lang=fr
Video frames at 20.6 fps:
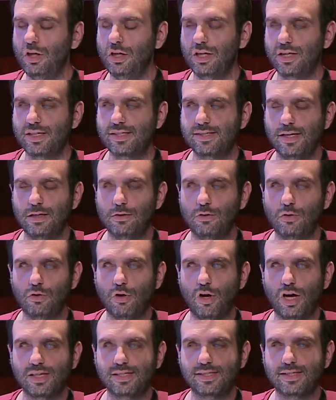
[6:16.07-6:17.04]
l'accès est
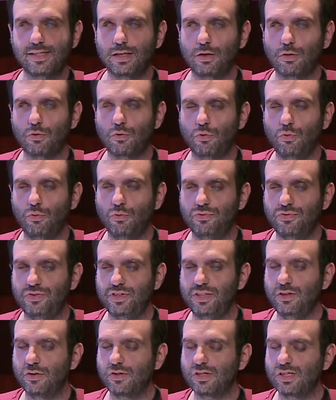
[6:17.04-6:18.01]
encore assez
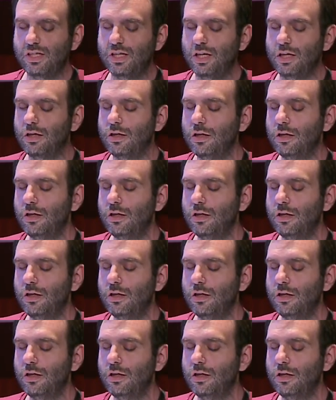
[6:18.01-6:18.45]
confidentiel.